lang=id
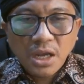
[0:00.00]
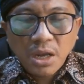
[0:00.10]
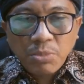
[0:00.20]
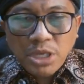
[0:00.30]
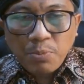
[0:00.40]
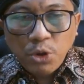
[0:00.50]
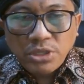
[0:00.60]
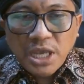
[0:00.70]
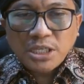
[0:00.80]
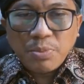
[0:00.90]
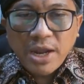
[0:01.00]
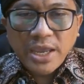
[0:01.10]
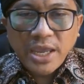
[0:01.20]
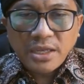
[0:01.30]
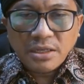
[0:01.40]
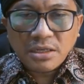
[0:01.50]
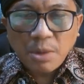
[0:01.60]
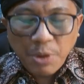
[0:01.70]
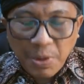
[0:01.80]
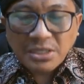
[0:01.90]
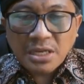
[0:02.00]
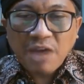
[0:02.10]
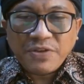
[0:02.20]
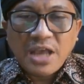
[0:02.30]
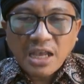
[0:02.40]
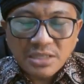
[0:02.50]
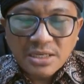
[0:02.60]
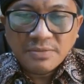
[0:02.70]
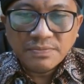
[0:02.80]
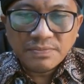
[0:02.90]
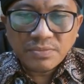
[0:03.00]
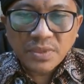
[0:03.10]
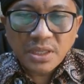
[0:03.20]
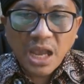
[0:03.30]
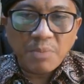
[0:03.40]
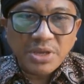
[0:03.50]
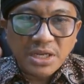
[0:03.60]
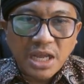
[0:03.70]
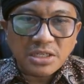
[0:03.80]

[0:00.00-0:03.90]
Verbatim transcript: Menyebutnya sebagai kebebasan navigasi, Amerika